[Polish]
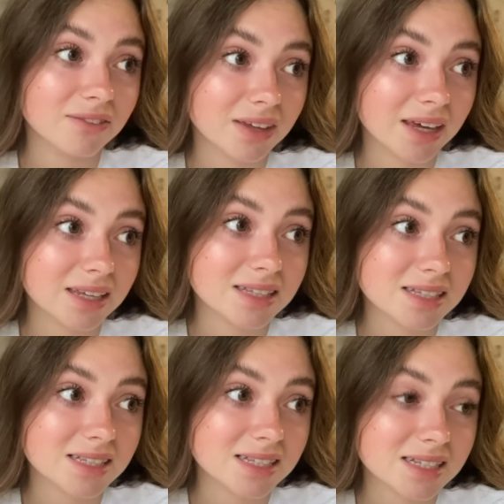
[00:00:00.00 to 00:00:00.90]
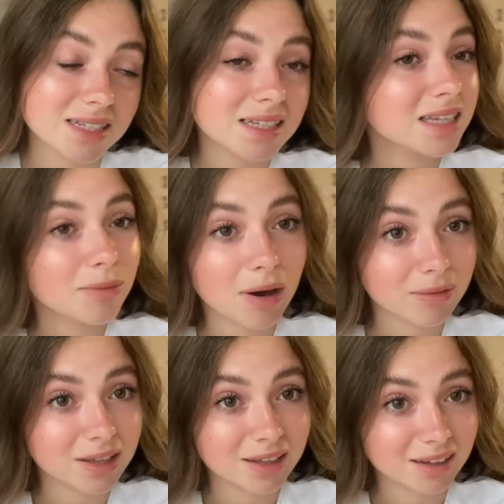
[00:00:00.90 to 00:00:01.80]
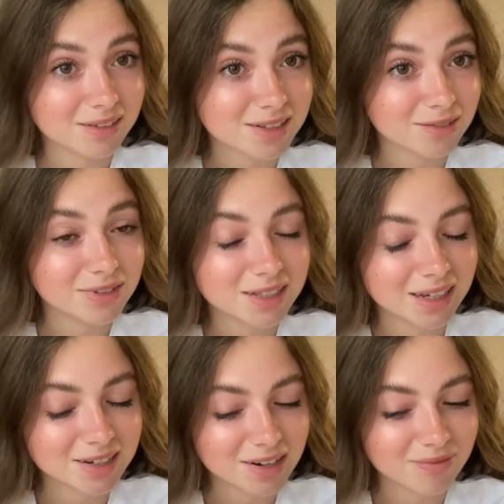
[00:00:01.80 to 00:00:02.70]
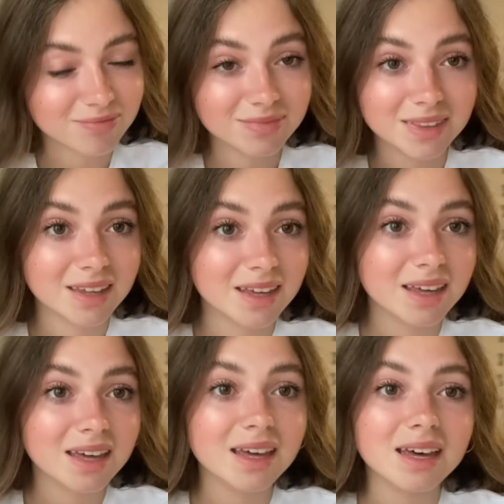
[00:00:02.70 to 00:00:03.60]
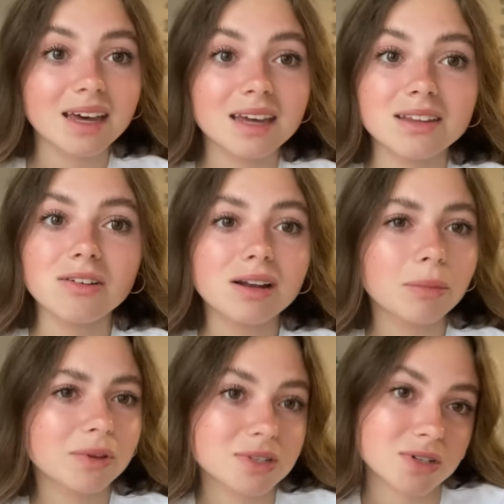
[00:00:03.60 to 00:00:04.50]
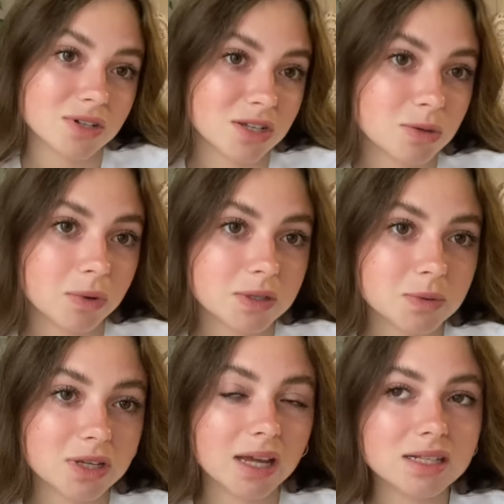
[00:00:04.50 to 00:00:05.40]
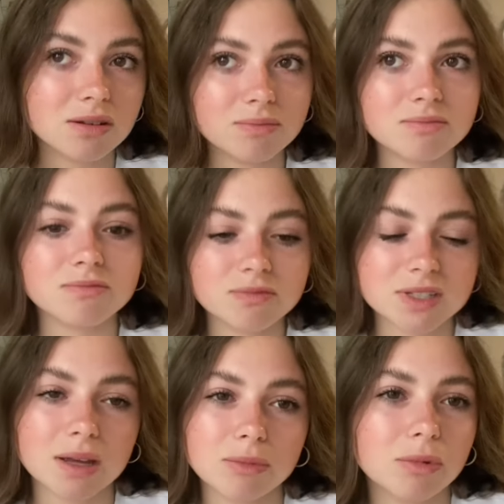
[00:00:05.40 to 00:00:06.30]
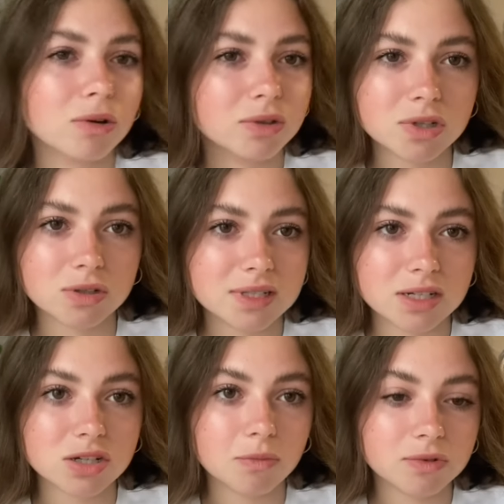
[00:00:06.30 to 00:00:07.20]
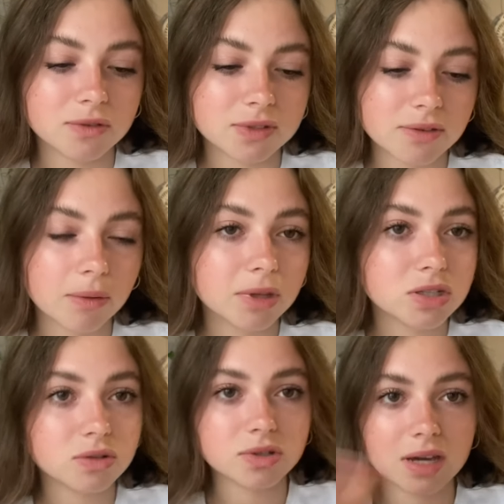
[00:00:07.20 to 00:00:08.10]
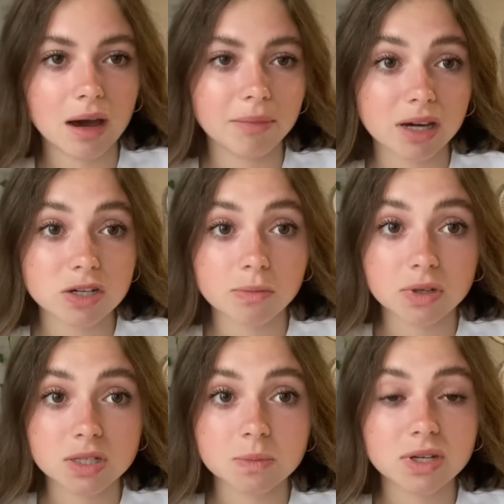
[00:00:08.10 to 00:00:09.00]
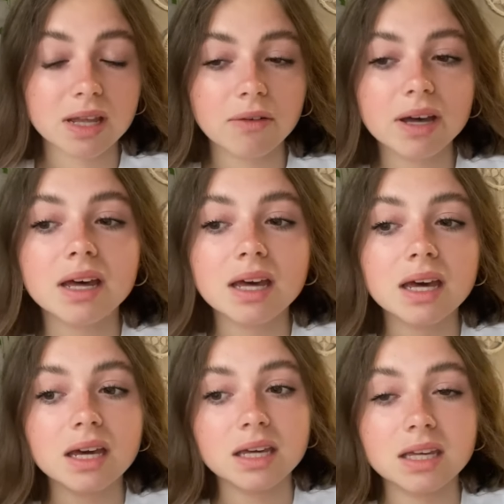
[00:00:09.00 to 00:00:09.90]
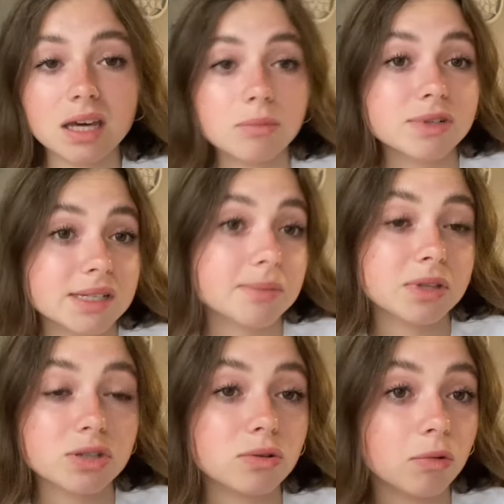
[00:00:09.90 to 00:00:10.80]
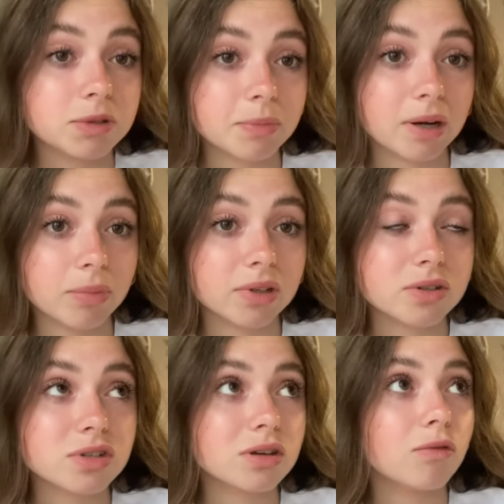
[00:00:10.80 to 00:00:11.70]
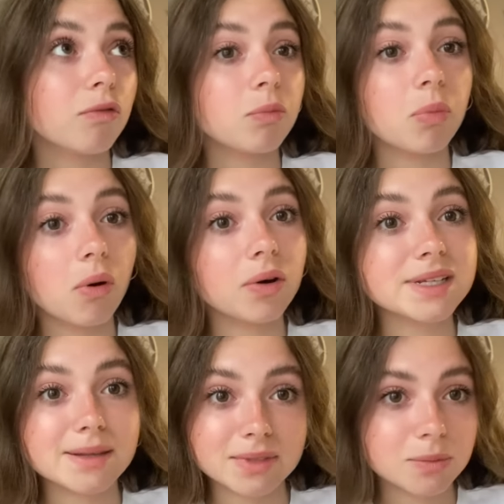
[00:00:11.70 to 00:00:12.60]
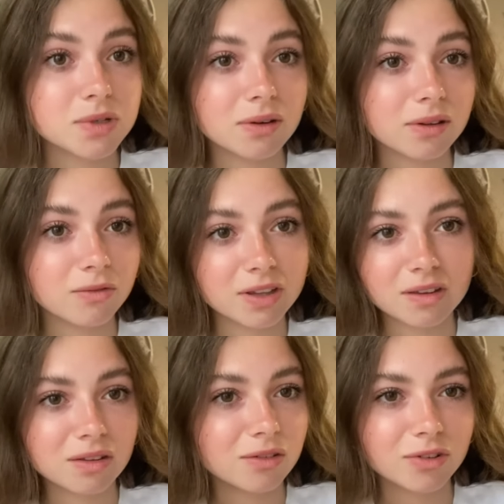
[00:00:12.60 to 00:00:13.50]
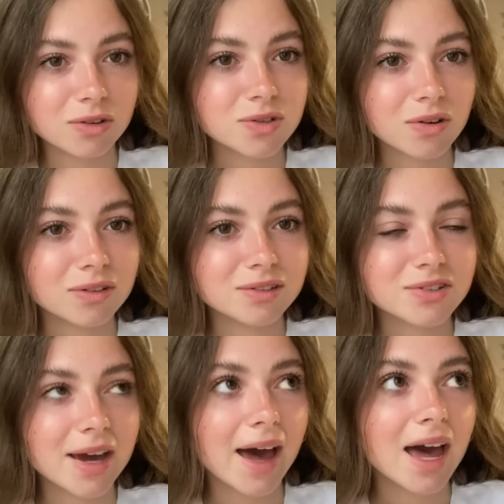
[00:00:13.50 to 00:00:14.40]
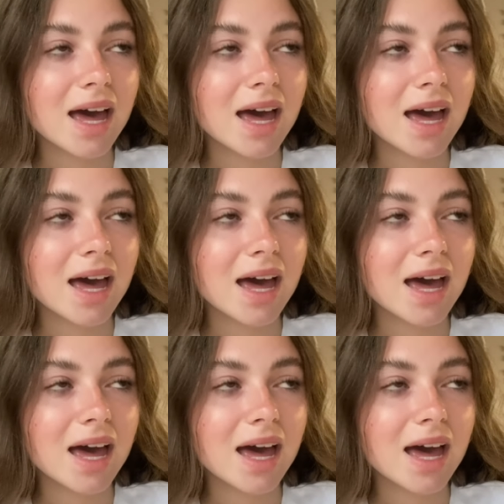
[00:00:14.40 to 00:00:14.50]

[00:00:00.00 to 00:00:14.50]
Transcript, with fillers: więc nie miałam kiedy tego zrobić, także... E, no ale mam nadzieję, że się szybko sprzedadzą. W tamtym roku też jakoś strasznie późno wystawiam te książki, a mega szybko się sprzedały. I ja muszę sobie też dokupić parę podręczników, bo jestem tak przygotowana na ten nowy rok szkolny, że